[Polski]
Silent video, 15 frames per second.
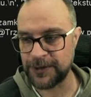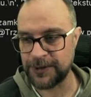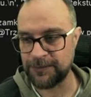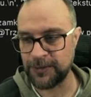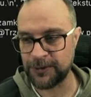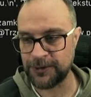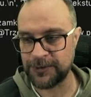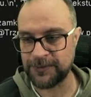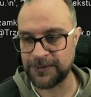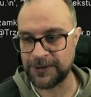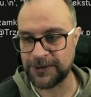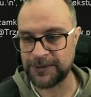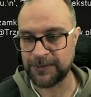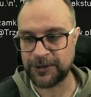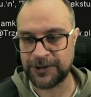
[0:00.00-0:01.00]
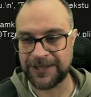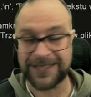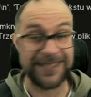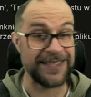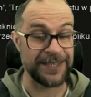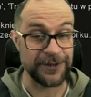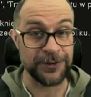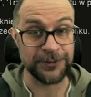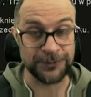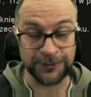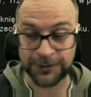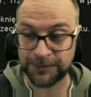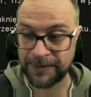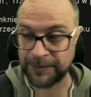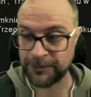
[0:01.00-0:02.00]
y, po, tym, y, po tej linii kodu
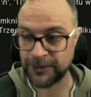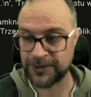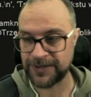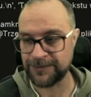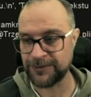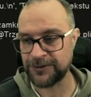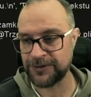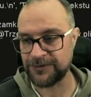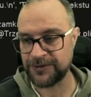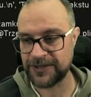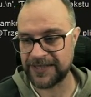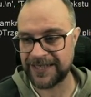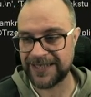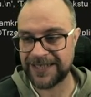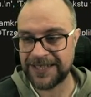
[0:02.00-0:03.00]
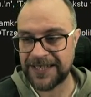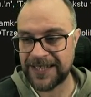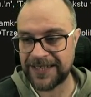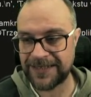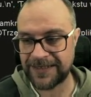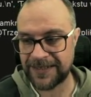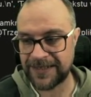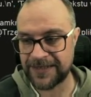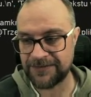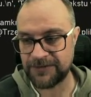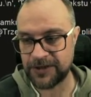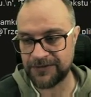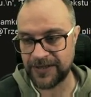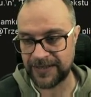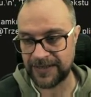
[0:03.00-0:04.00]
już mam dostęp do tych wszystkich linijek i teraz
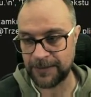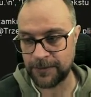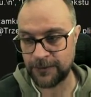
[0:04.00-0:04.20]
wyświetlam.